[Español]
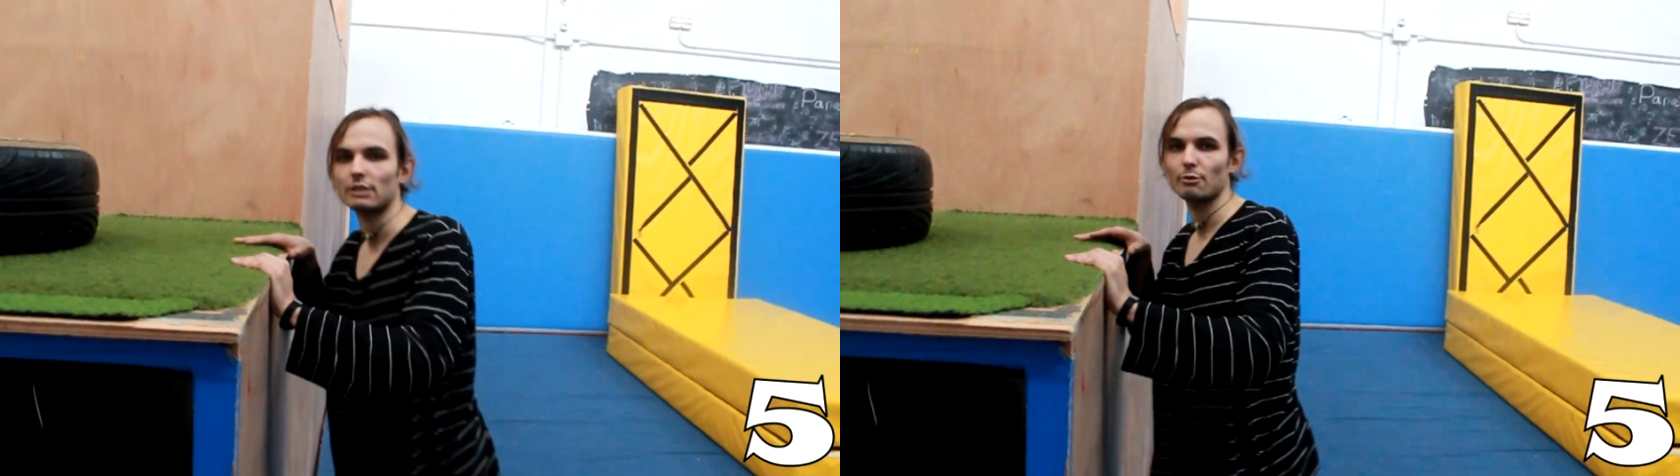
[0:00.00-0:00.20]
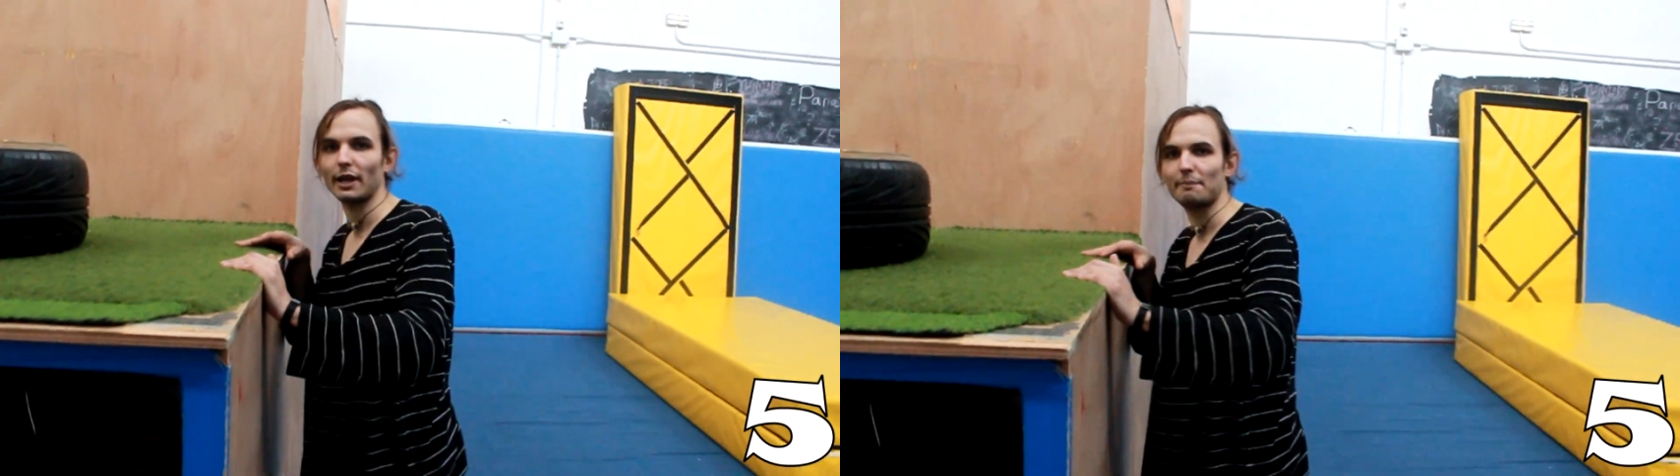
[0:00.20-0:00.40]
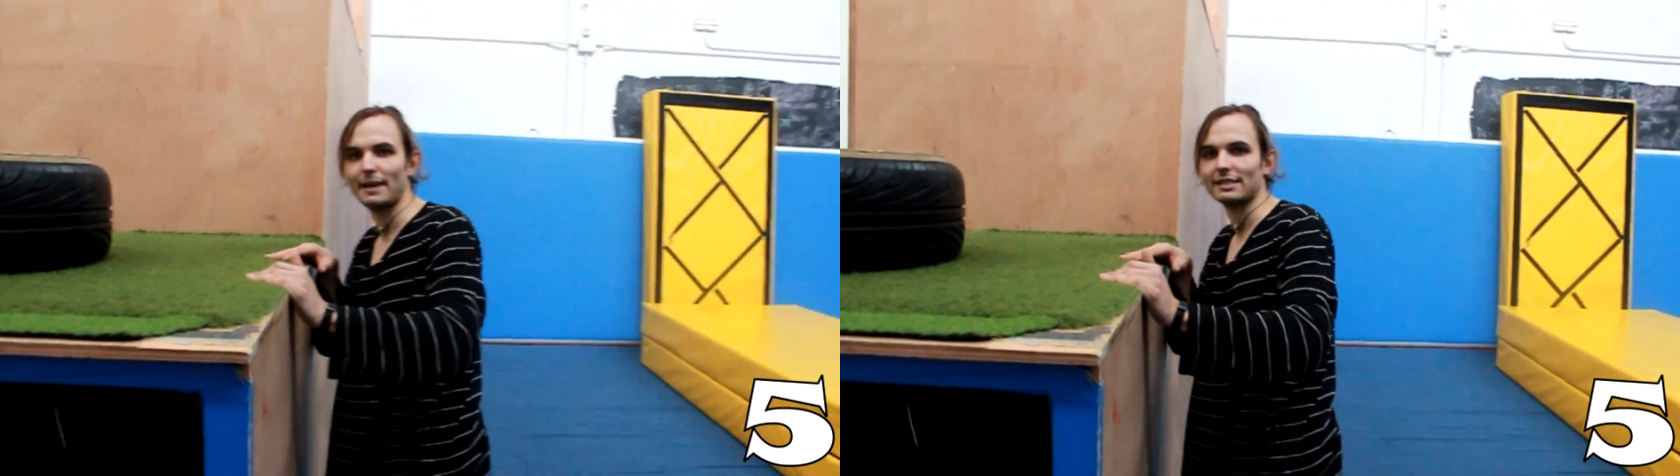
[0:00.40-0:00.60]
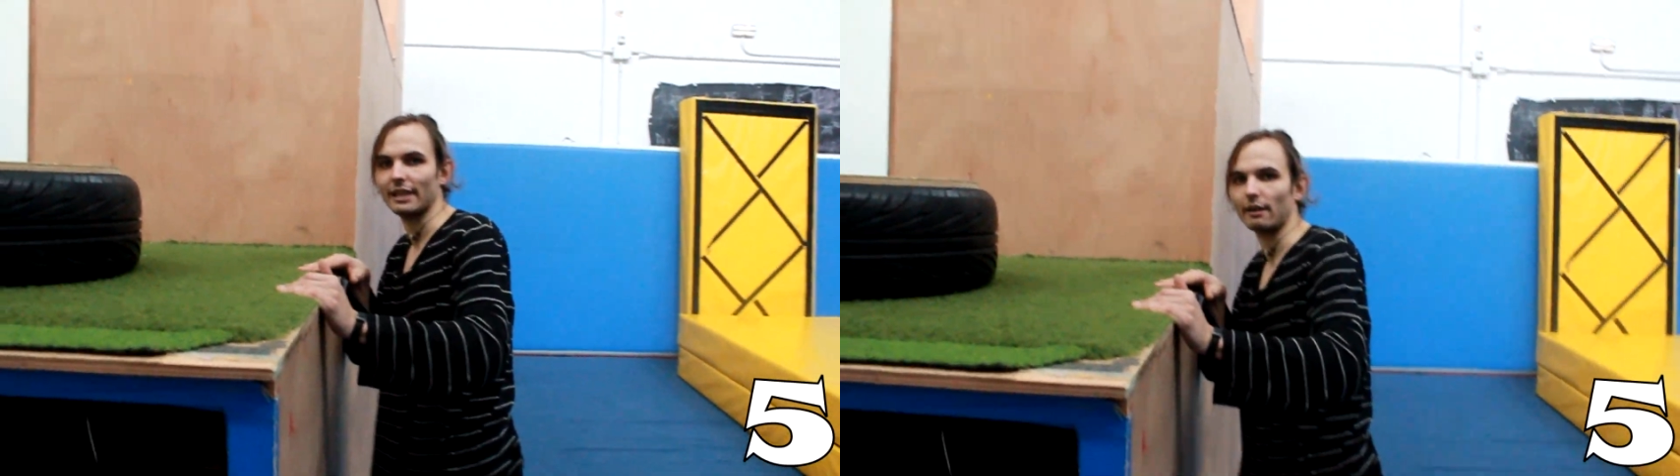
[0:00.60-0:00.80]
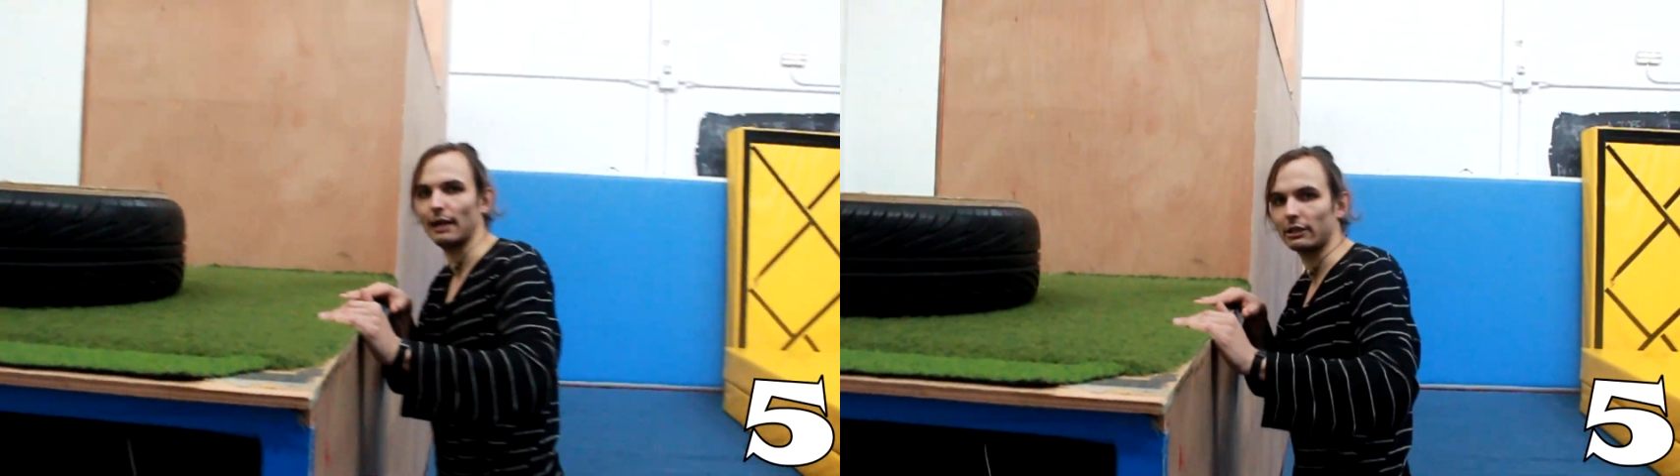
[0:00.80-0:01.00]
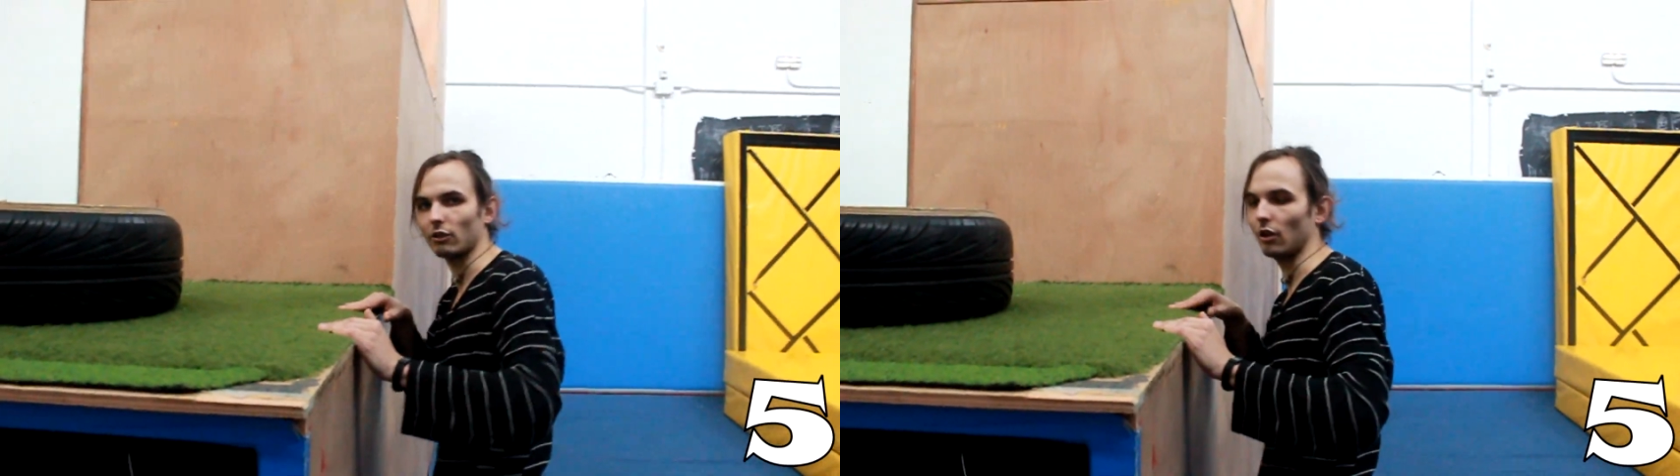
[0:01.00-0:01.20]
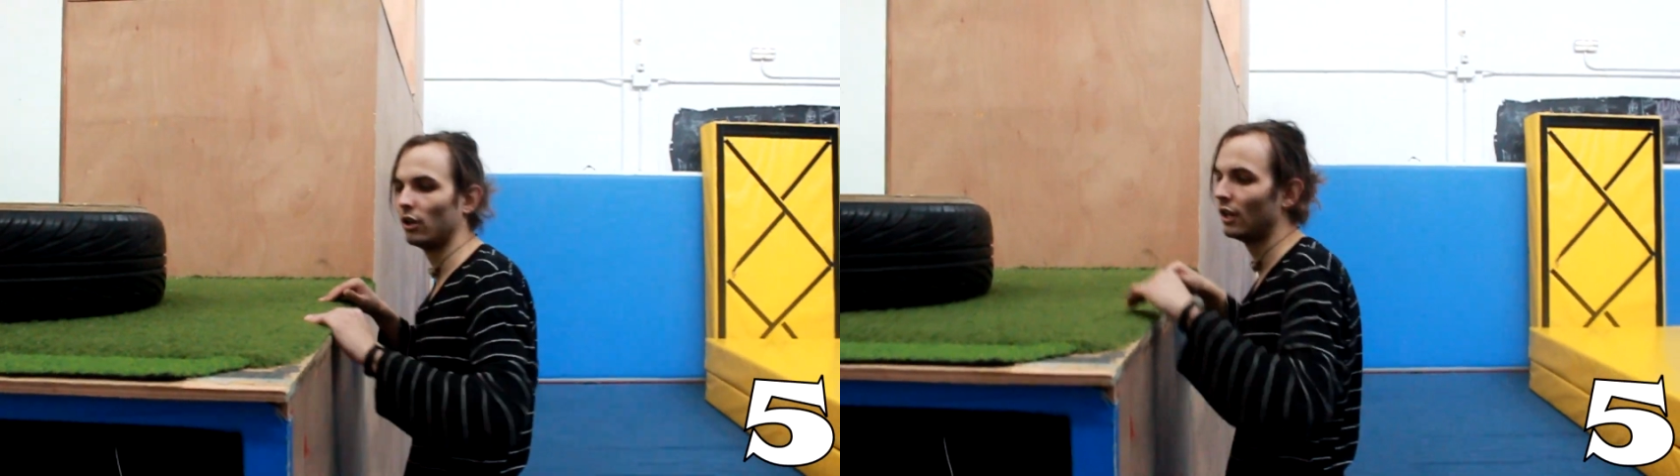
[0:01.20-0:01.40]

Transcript: ni a subir el pie hasta arriba del todo.